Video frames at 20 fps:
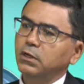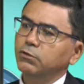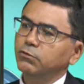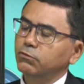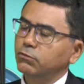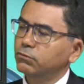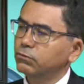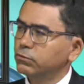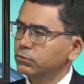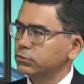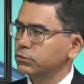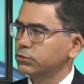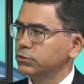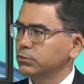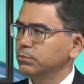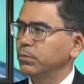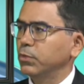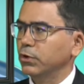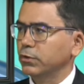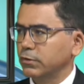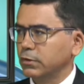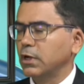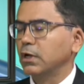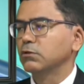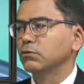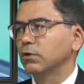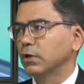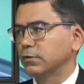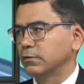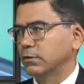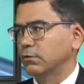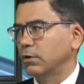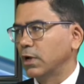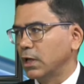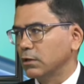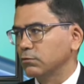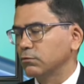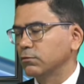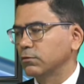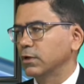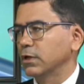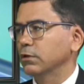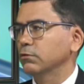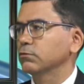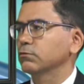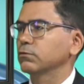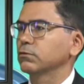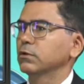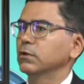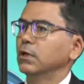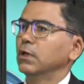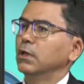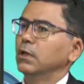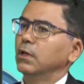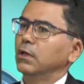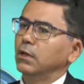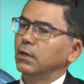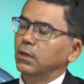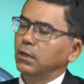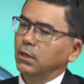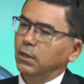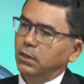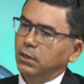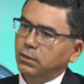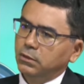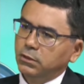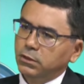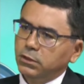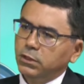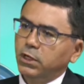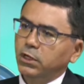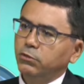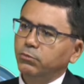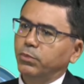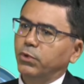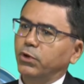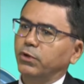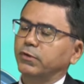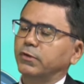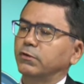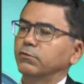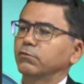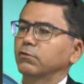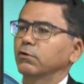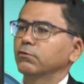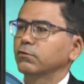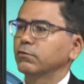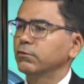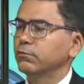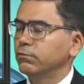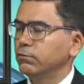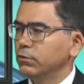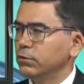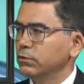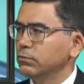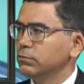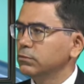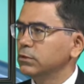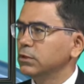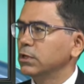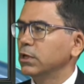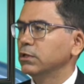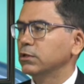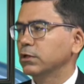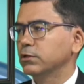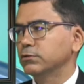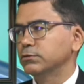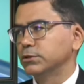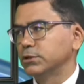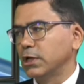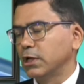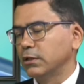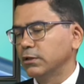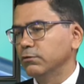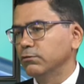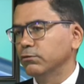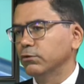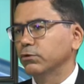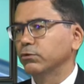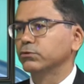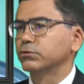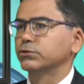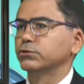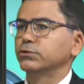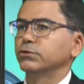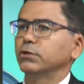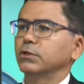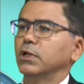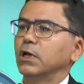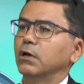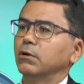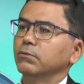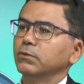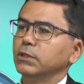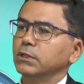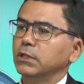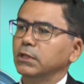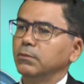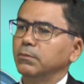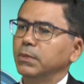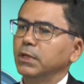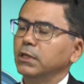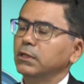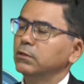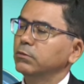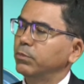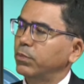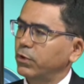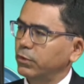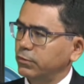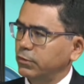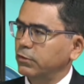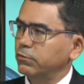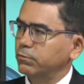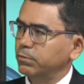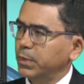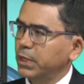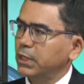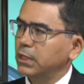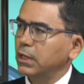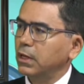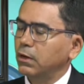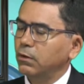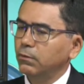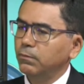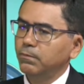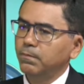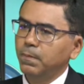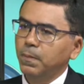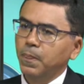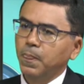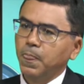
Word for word: três cursos de pós-graduação Lato Senso, uh, de Direito Processual Civil, Direito Administrativo e Constitucional e também de Processo Penal.